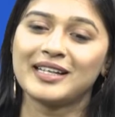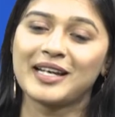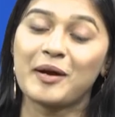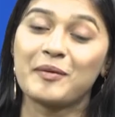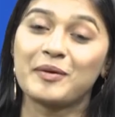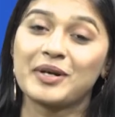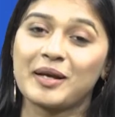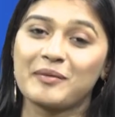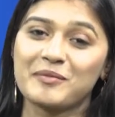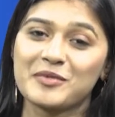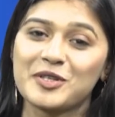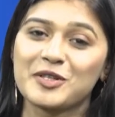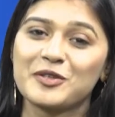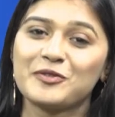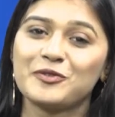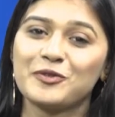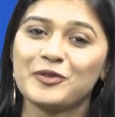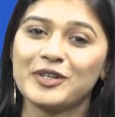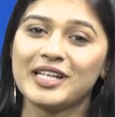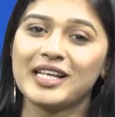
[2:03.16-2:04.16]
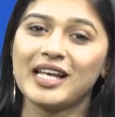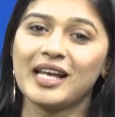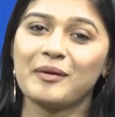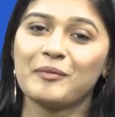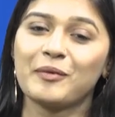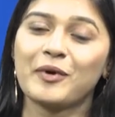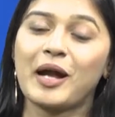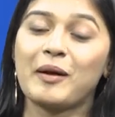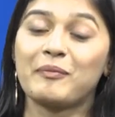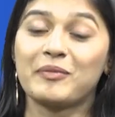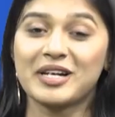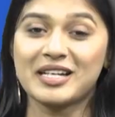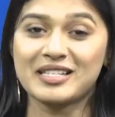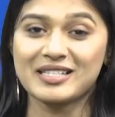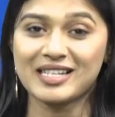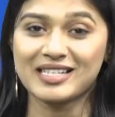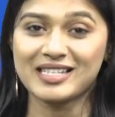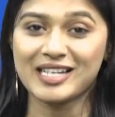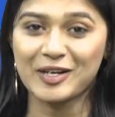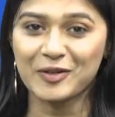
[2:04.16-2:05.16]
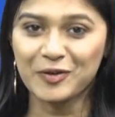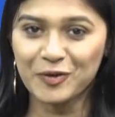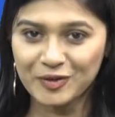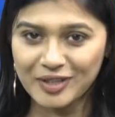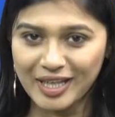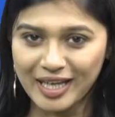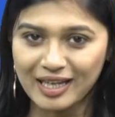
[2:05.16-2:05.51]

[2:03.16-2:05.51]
আমার নাম ছিল ফুলি এবং আপনারা যারা এখনো